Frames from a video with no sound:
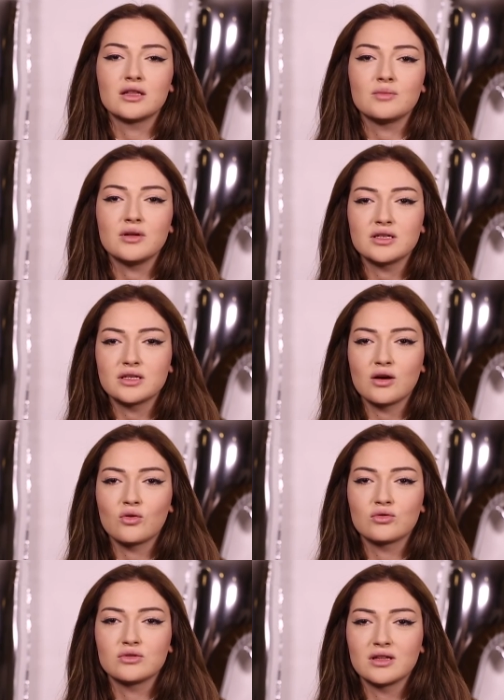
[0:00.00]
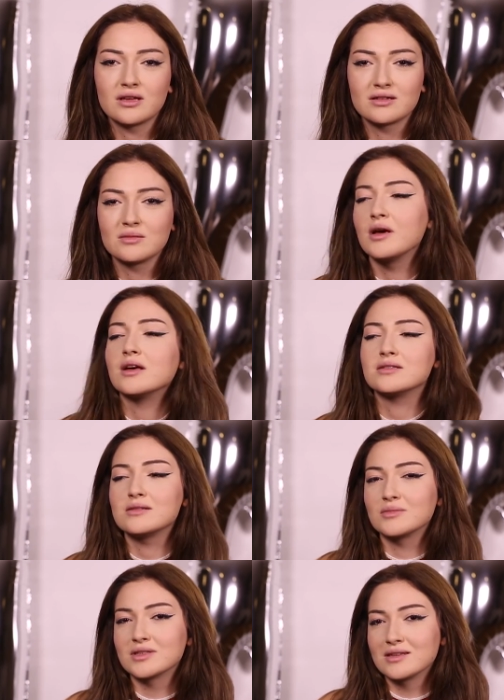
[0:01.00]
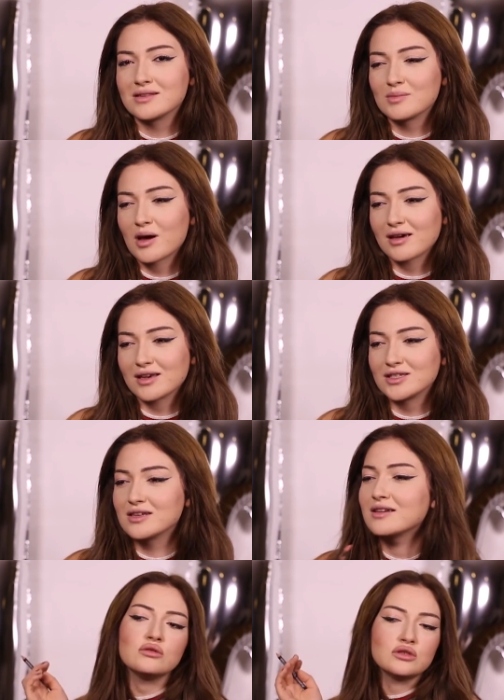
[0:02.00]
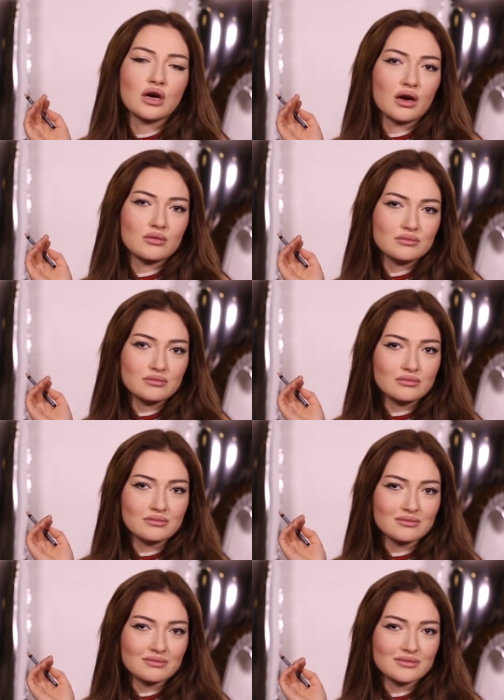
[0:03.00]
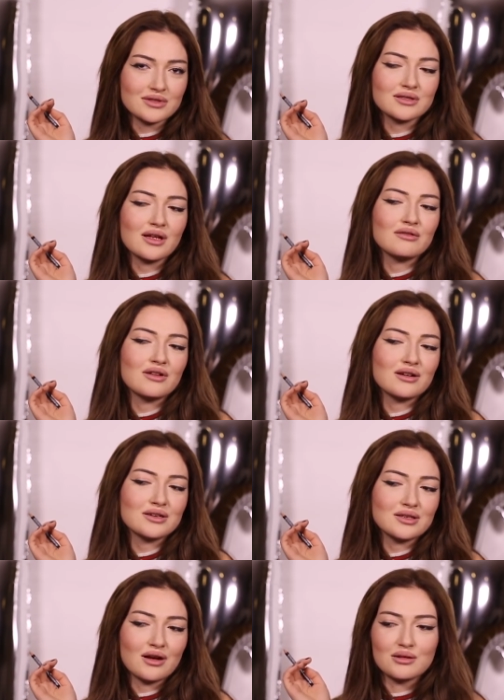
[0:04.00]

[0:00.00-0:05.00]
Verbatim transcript: Danla Biliş'le okuldan atılmaya hazır mısınız makyajı? Hocam sınavdan kaç